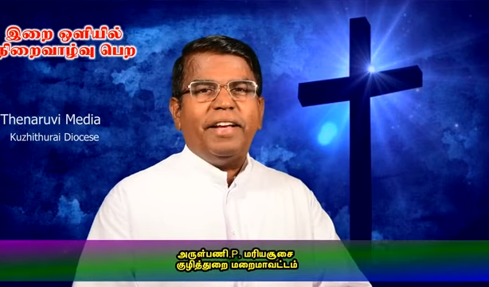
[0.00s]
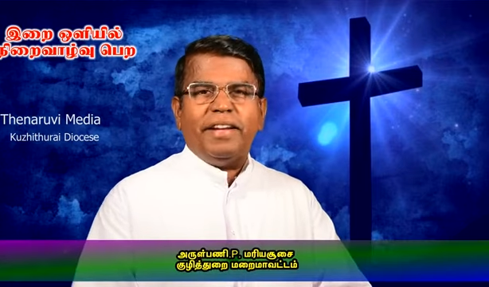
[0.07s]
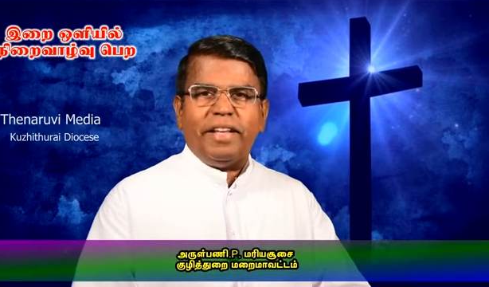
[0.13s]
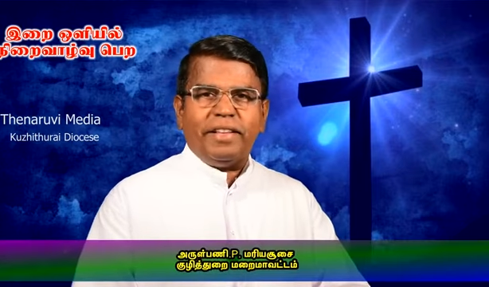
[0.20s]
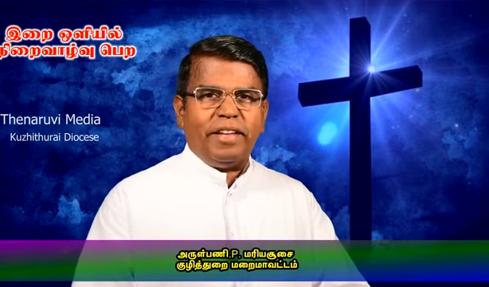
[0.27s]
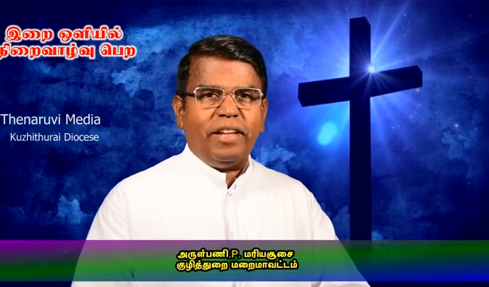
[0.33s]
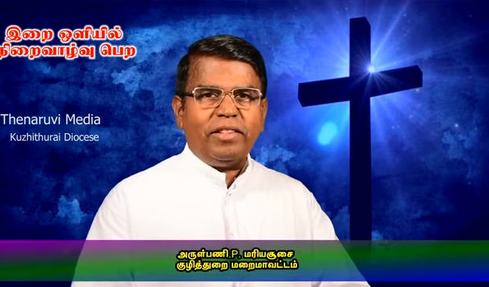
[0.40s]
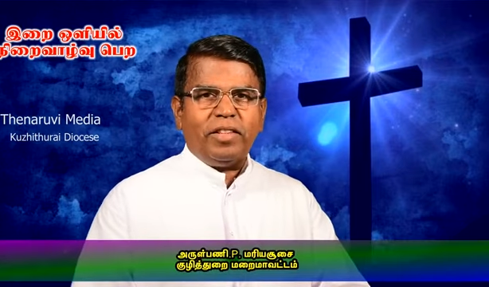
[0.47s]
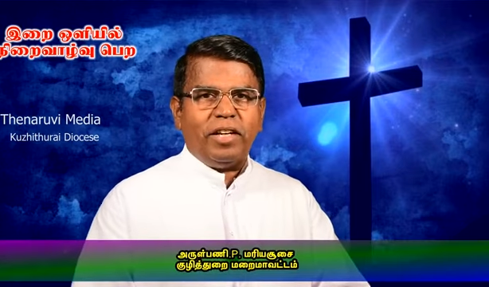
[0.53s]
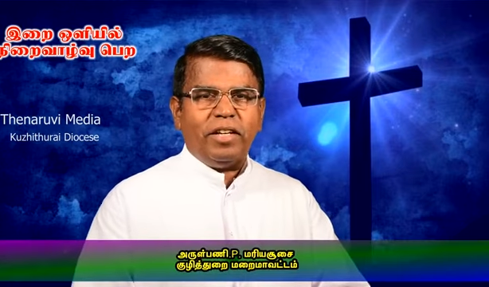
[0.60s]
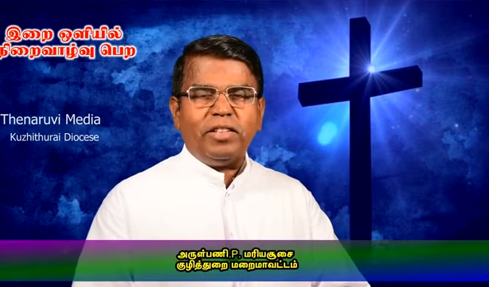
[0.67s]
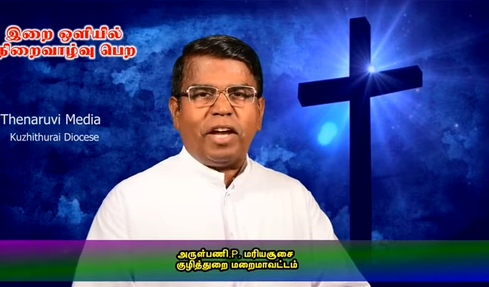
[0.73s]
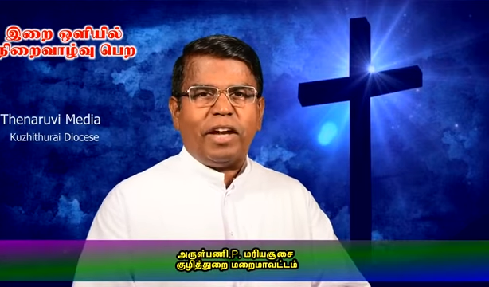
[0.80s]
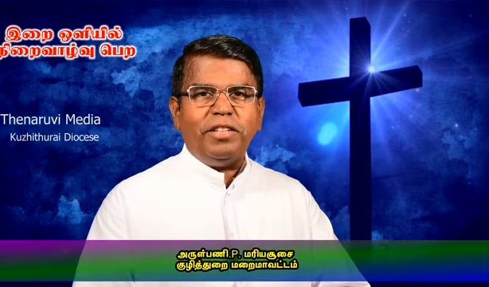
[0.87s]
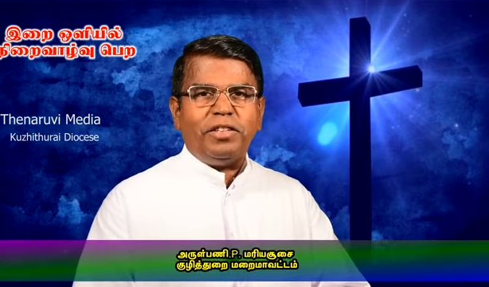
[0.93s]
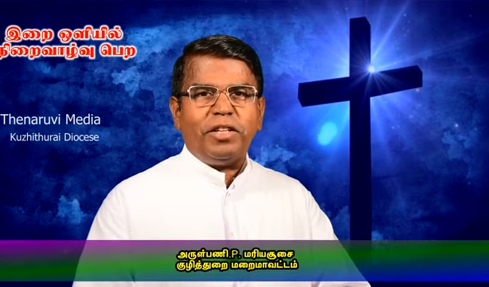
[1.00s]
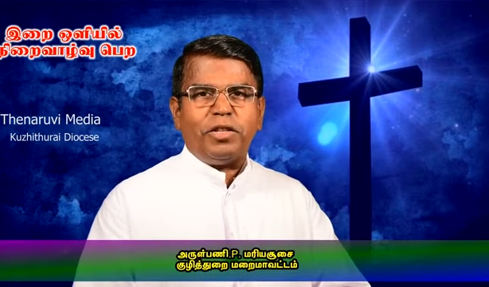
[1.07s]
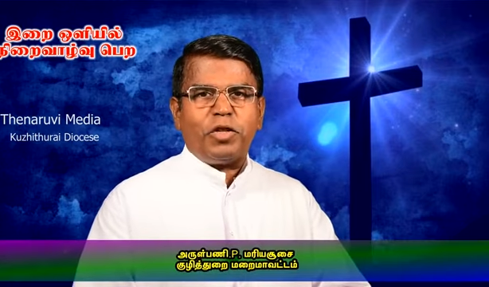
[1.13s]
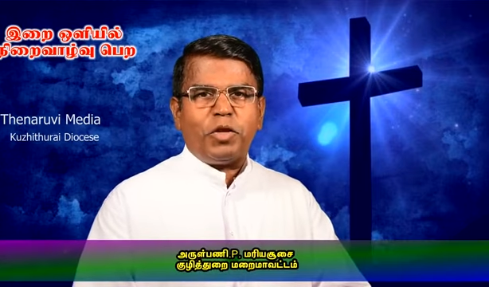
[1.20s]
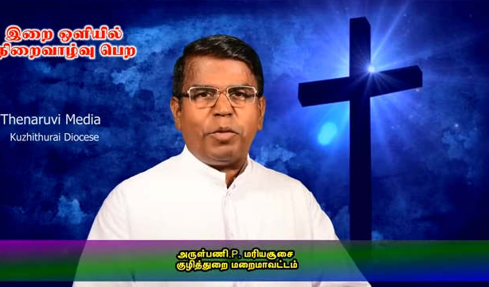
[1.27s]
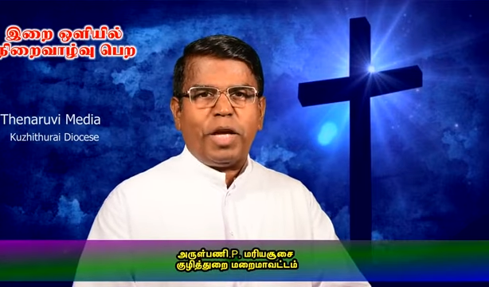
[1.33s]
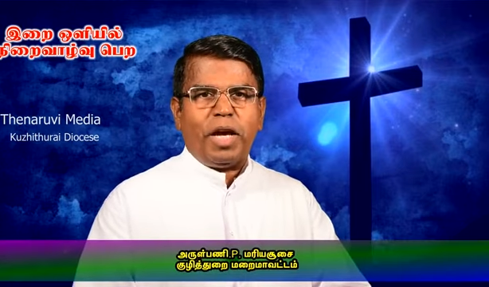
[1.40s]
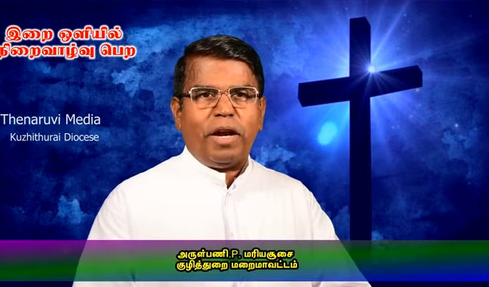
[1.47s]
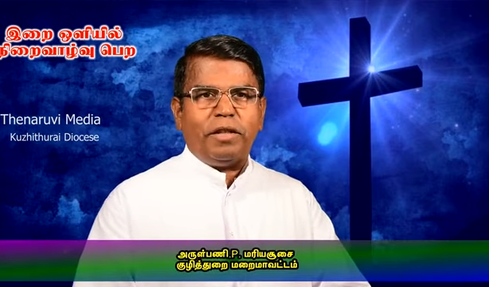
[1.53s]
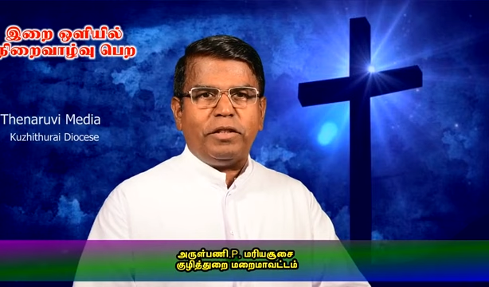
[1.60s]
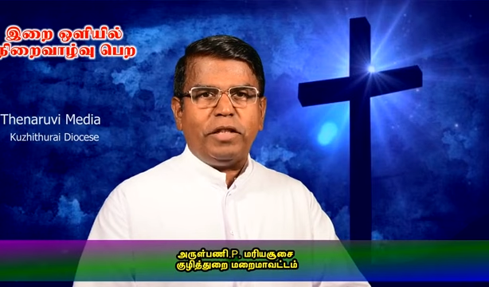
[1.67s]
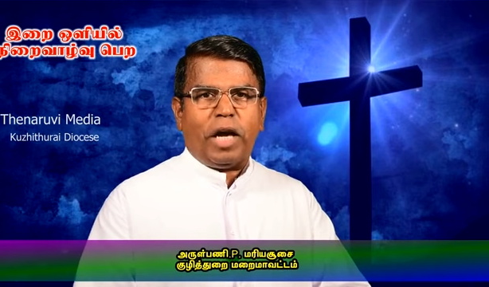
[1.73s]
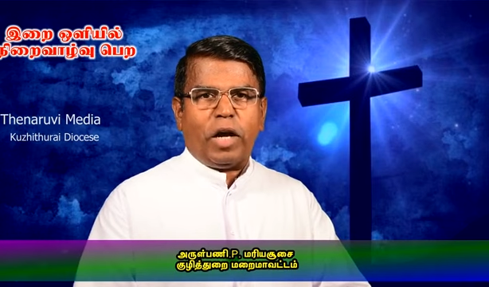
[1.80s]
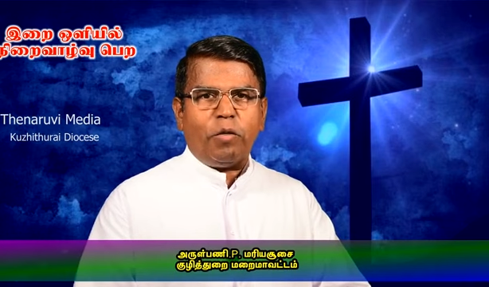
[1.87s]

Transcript: இன்றைய தினத்தில் தாய் திருச்சபையானது